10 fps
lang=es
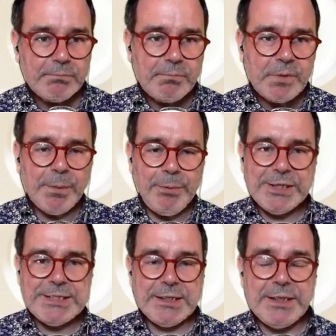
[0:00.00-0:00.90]

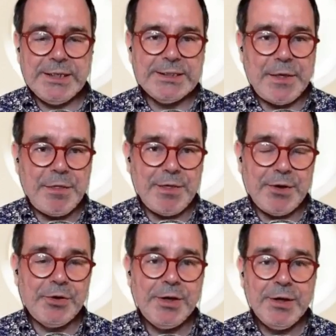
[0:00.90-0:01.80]
pues eh, se
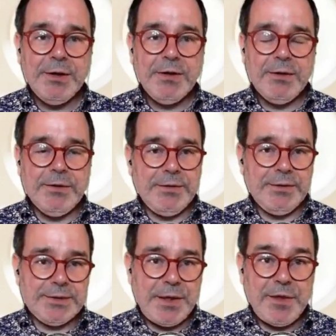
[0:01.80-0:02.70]
hicieron eh,
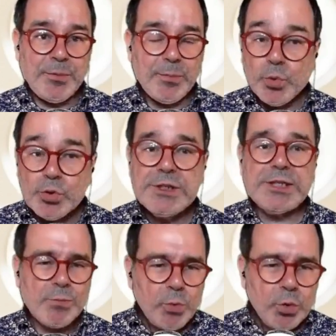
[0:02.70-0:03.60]
se hicieron muchas,
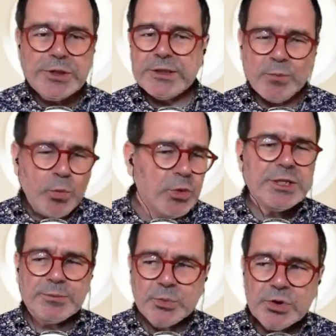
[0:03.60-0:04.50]
muchas, muchas,
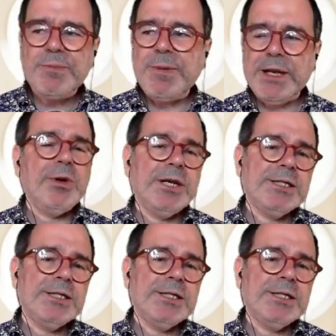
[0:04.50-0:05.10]
muchas películas